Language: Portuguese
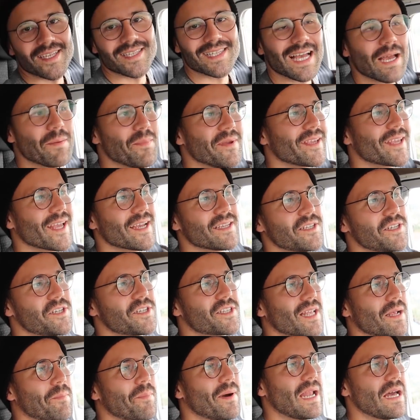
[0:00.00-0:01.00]
Vocês sabem que a
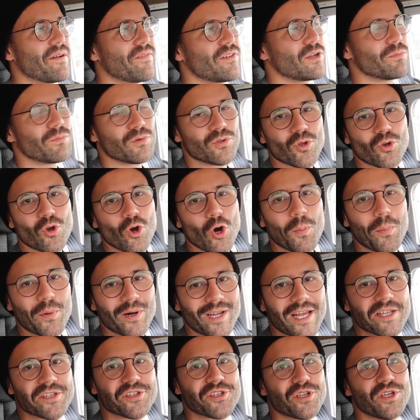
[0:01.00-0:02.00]
gente trabalhava no mundo
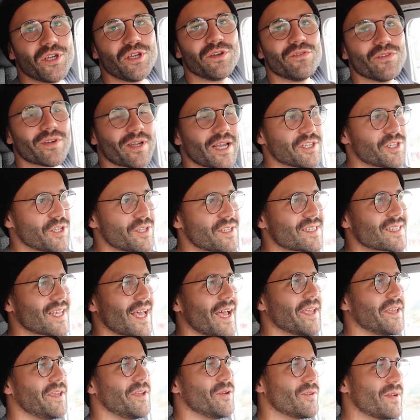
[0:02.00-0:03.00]
corporativo, que a gente
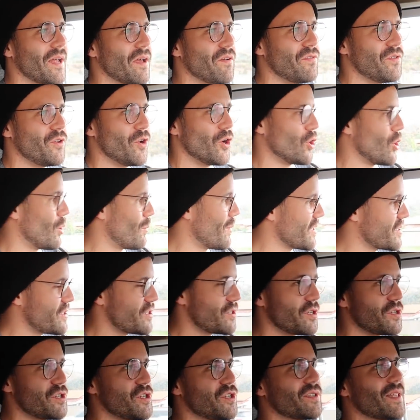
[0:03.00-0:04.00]
saiu, né, virou
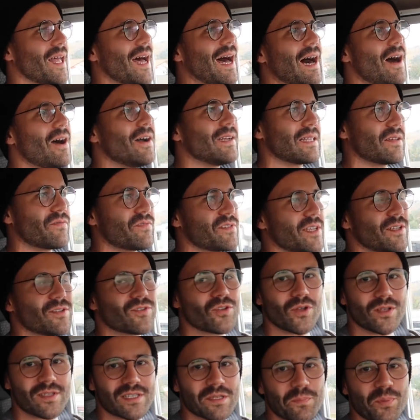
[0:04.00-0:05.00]
nômade digital e tá
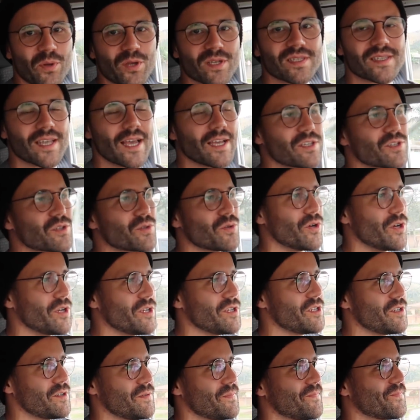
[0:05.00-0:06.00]
fazendo todo esse processo
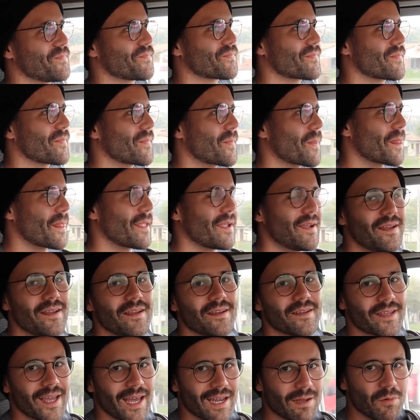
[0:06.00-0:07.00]
hoje.
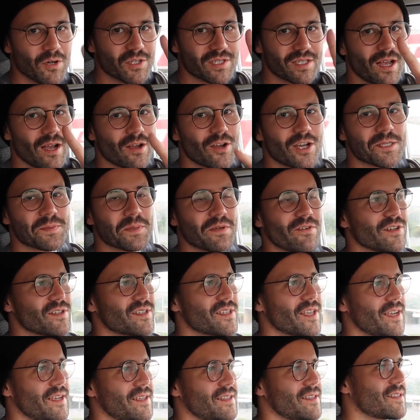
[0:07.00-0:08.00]
Quero mostrar uma coisa pra
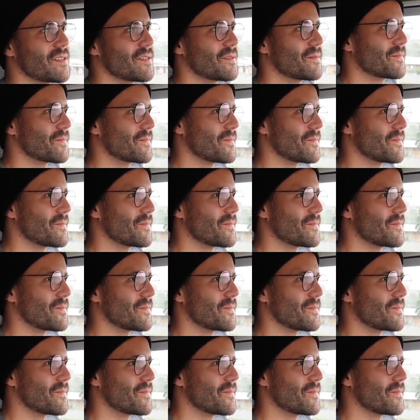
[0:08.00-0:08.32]
vocês.